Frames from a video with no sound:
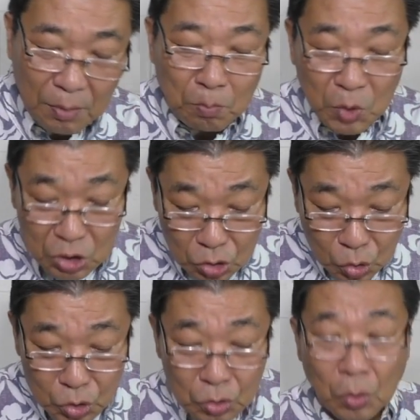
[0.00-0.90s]
水
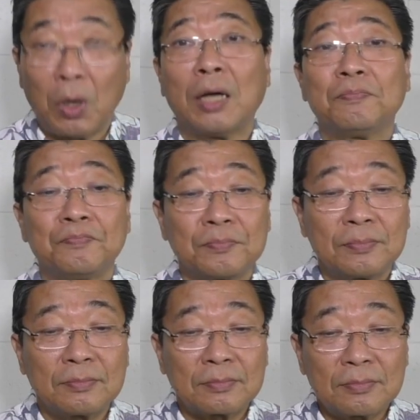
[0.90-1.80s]
というのは
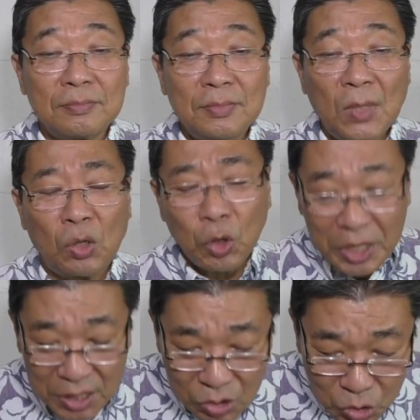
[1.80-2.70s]
これ
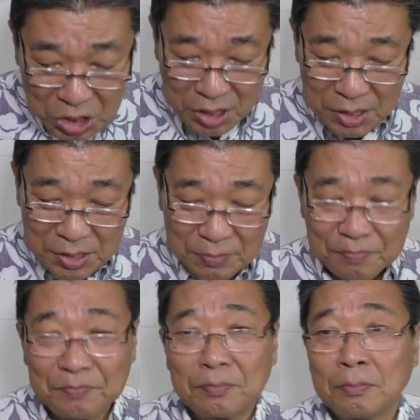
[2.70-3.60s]
命です。
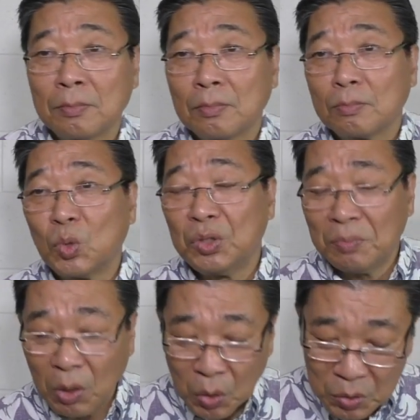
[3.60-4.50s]
もう
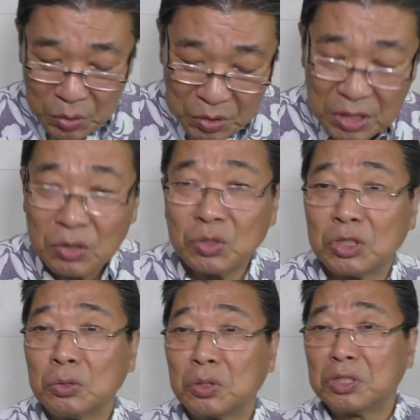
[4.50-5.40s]
今本当に
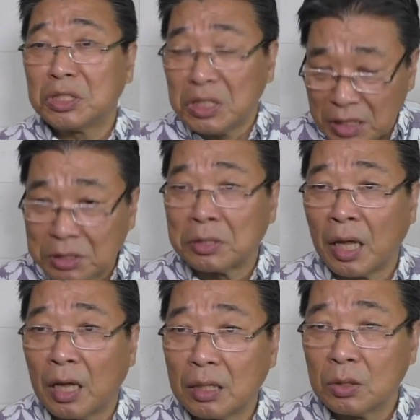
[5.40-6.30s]
命の危機です
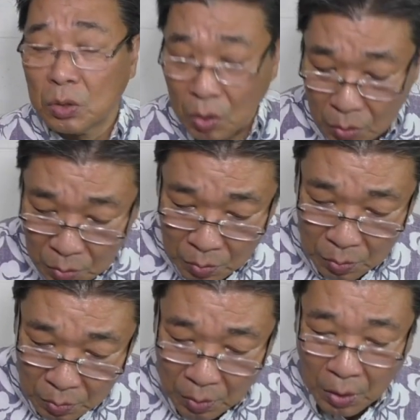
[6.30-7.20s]
ね。ど
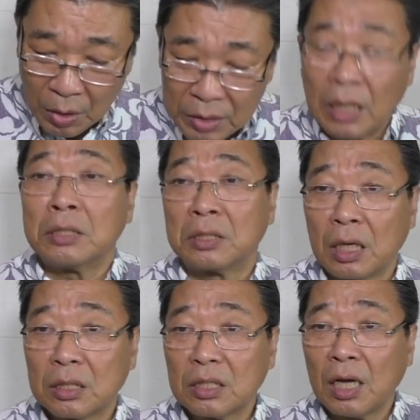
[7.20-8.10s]
うなる
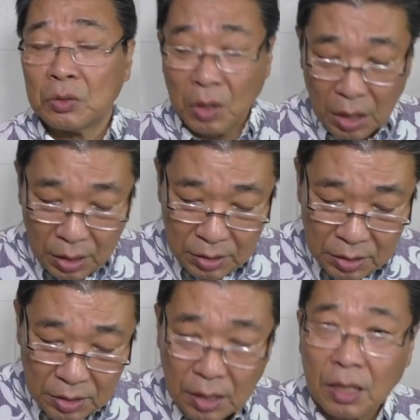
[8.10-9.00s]
か。あの肺
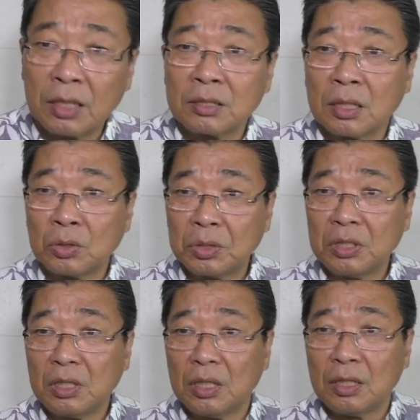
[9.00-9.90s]
炎にかかった
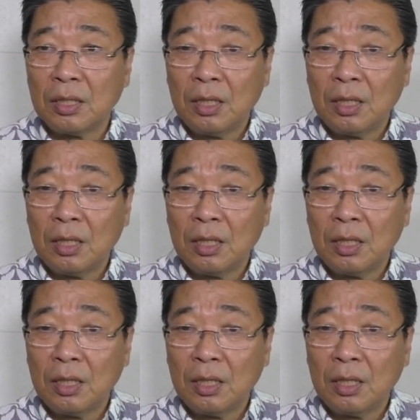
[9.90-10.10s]
時に、